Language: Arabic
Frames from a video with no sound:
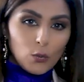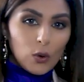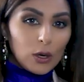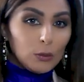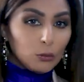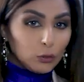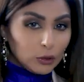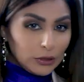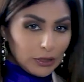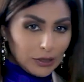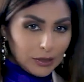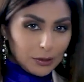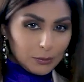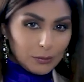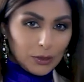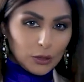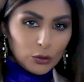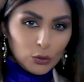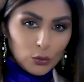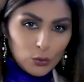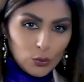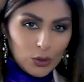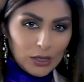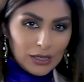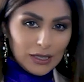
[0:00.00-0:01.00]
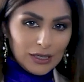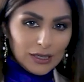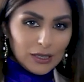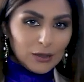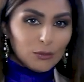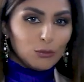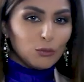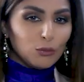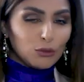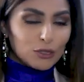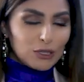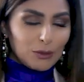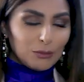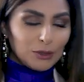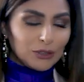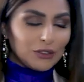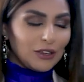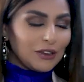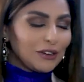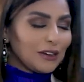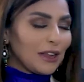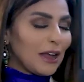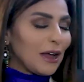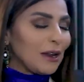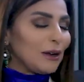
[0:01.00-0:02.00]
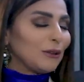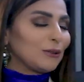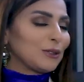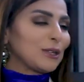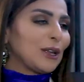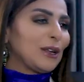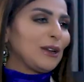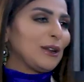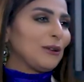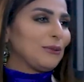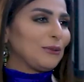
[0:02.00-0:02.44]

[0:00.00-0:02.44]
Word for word: والمدرب الدولي موسى مطارنة أهلا وسهلا